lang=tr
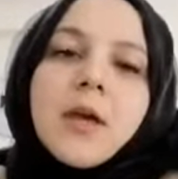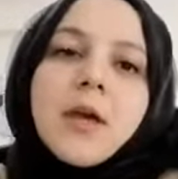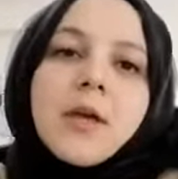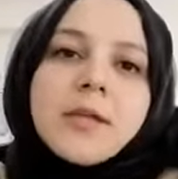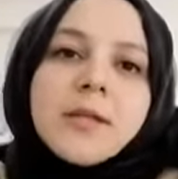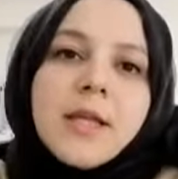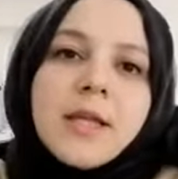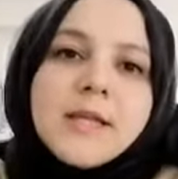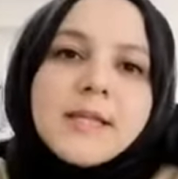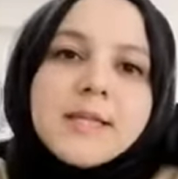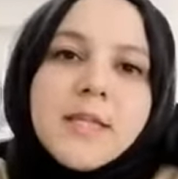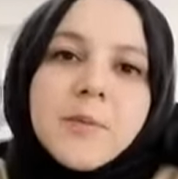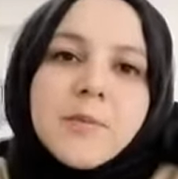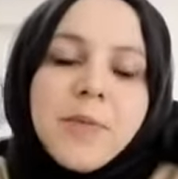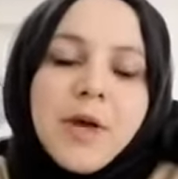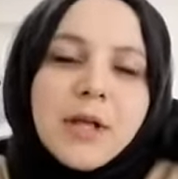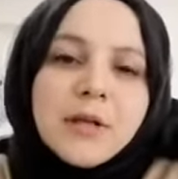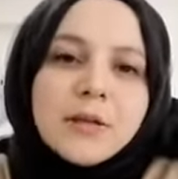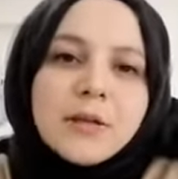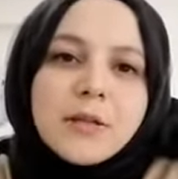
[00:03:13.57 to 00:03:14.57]
Neyse
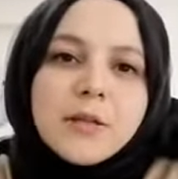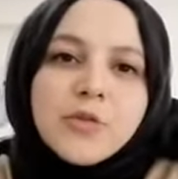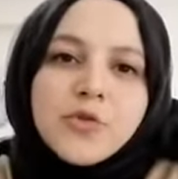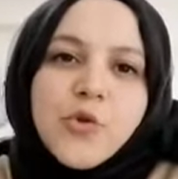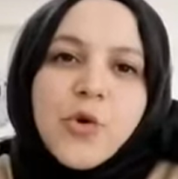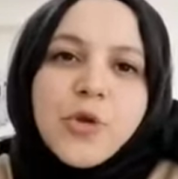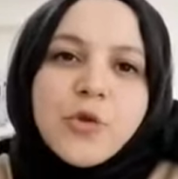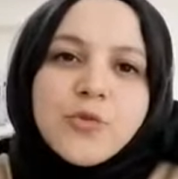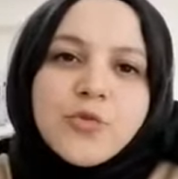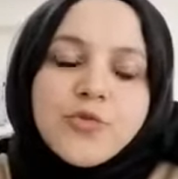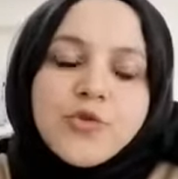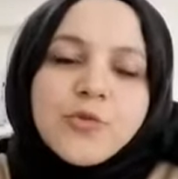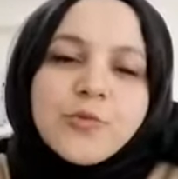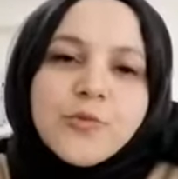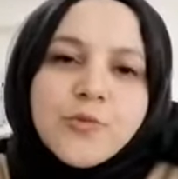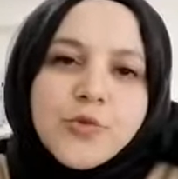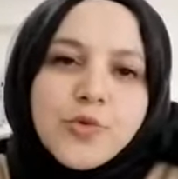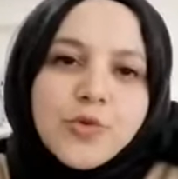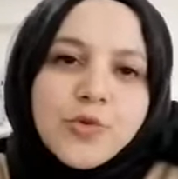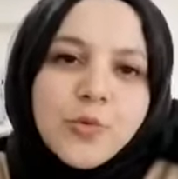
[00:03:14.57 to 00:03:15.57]
ben şöyle
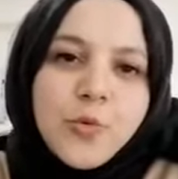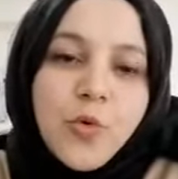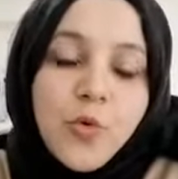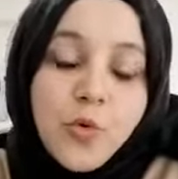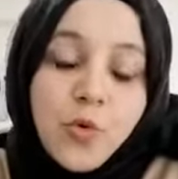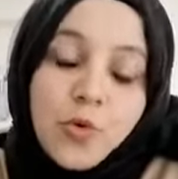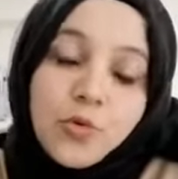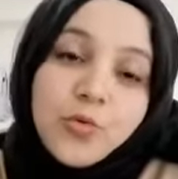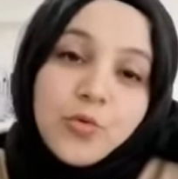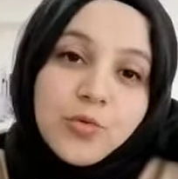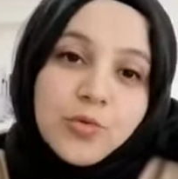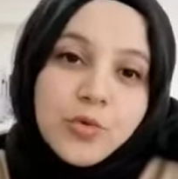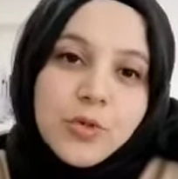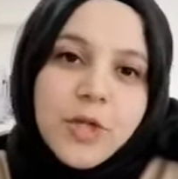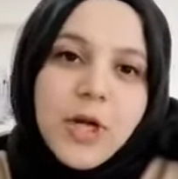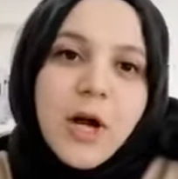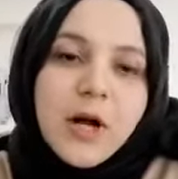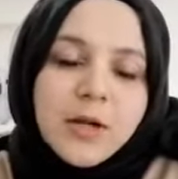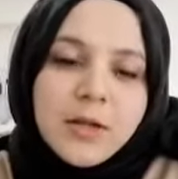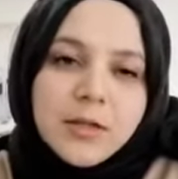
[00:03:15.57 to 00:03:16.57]
düşünmüştüm o, o günkü
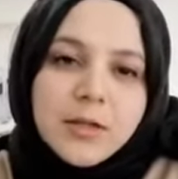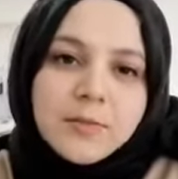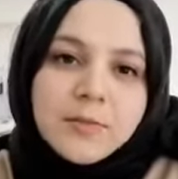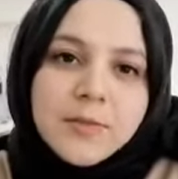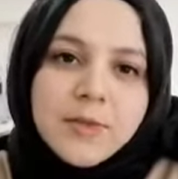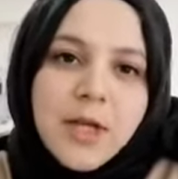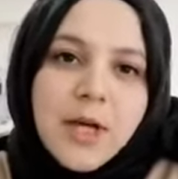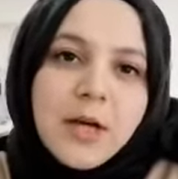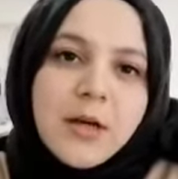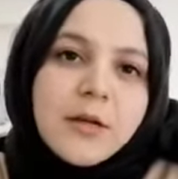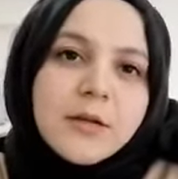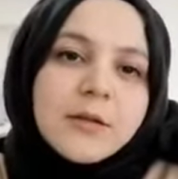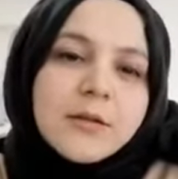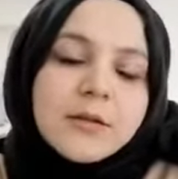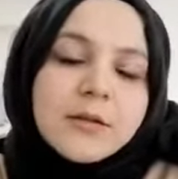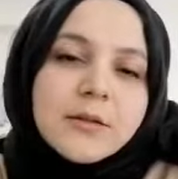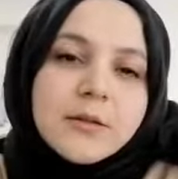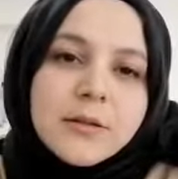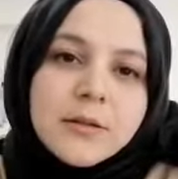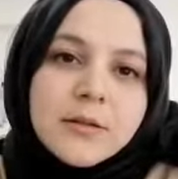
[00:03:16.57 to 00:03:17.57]
aklımla.
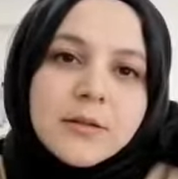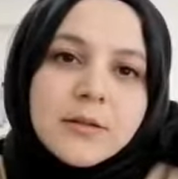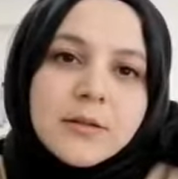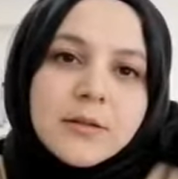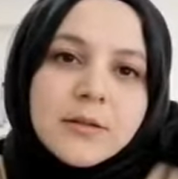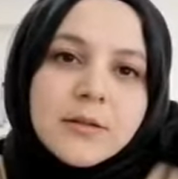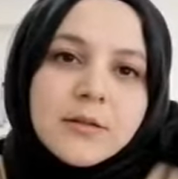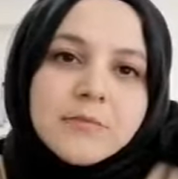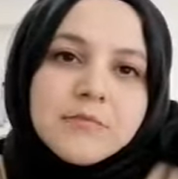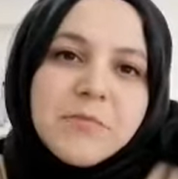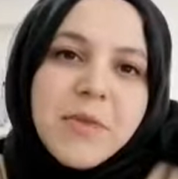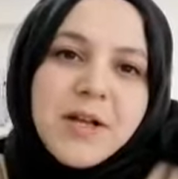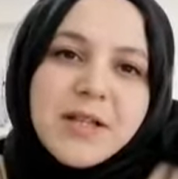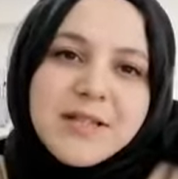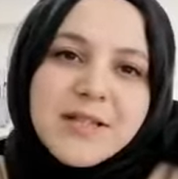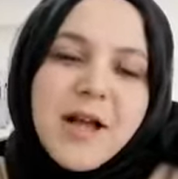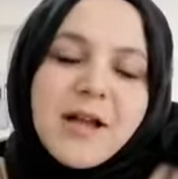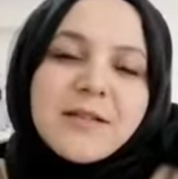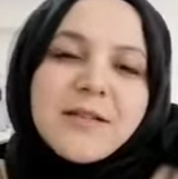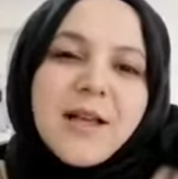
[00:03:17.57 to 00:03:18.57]
Ee, ben
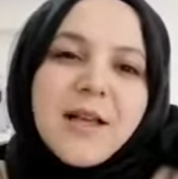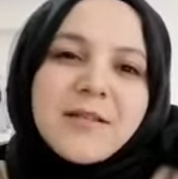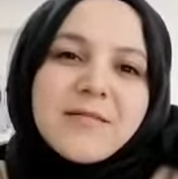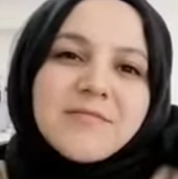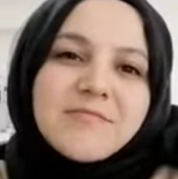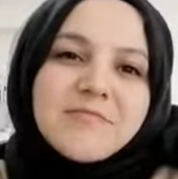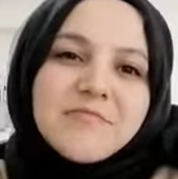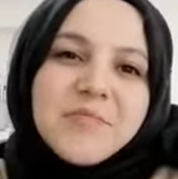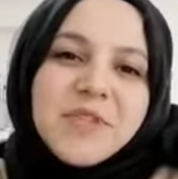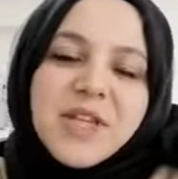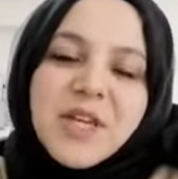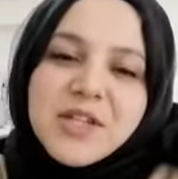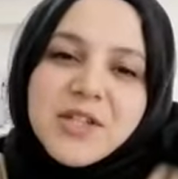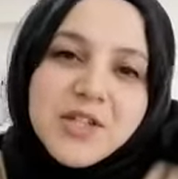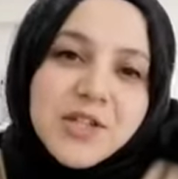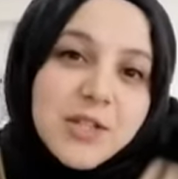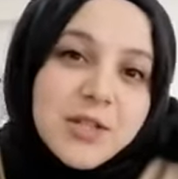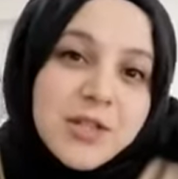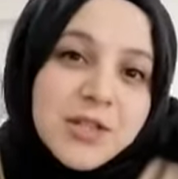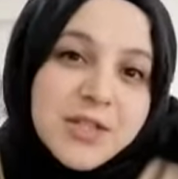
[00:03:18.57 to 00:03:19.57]
zaten bir gece
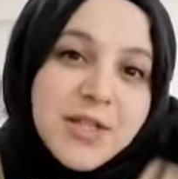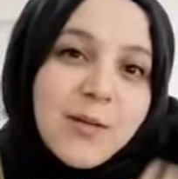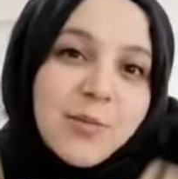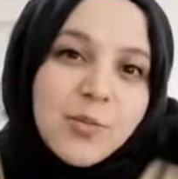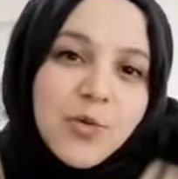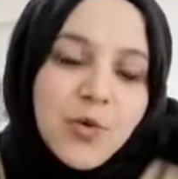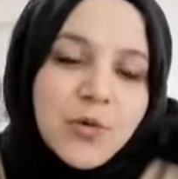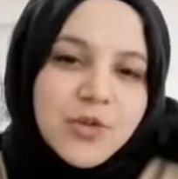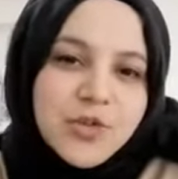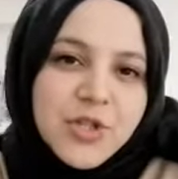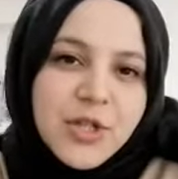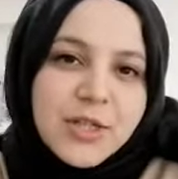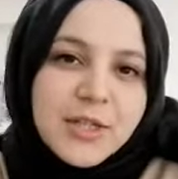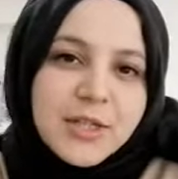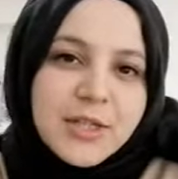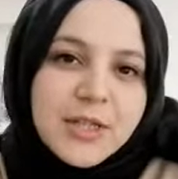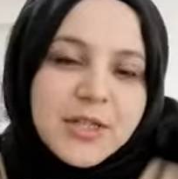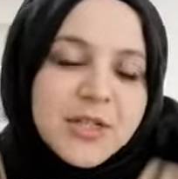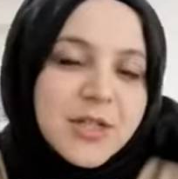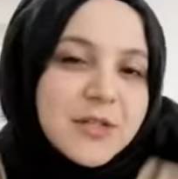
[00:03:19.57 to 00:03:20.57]
çalışsam ne olacak
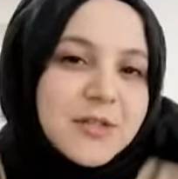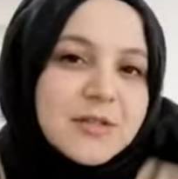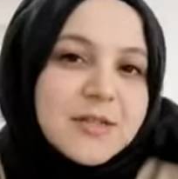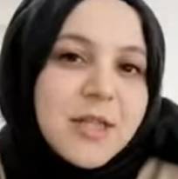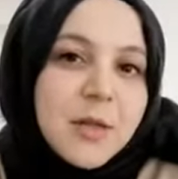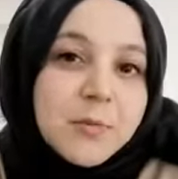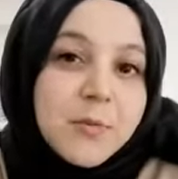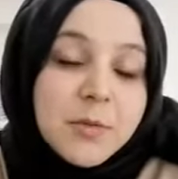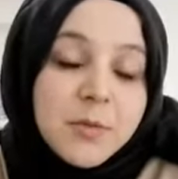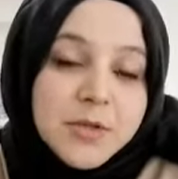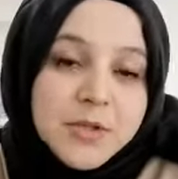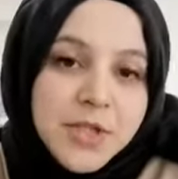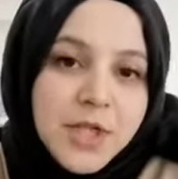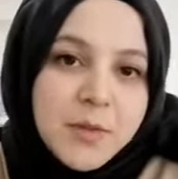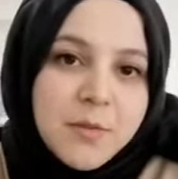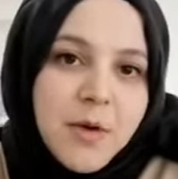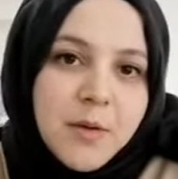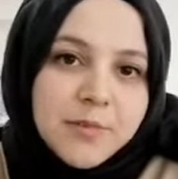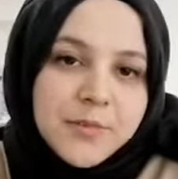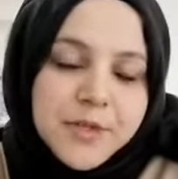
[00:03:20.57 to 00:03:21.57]
ki? Çalışsam da
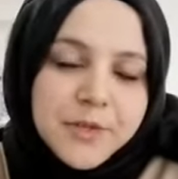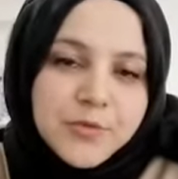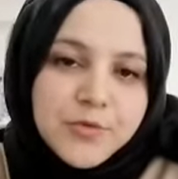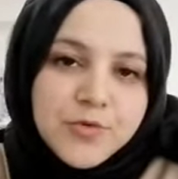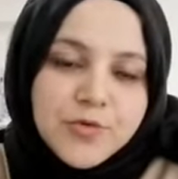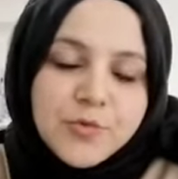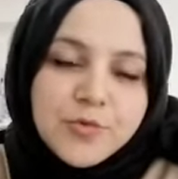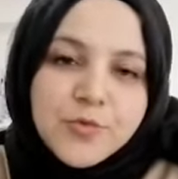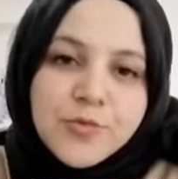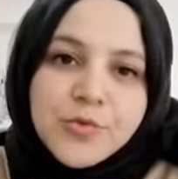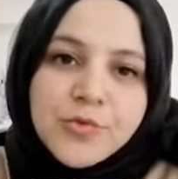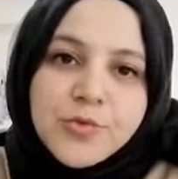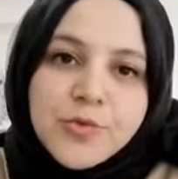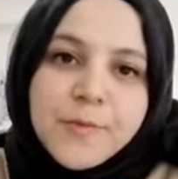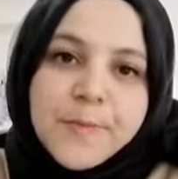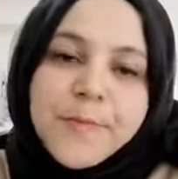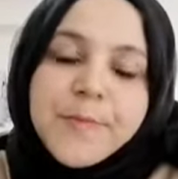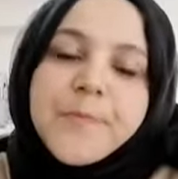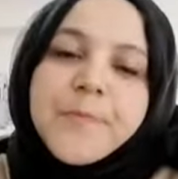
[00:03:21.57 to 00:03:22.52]
başaramam diye düşünmüştüm.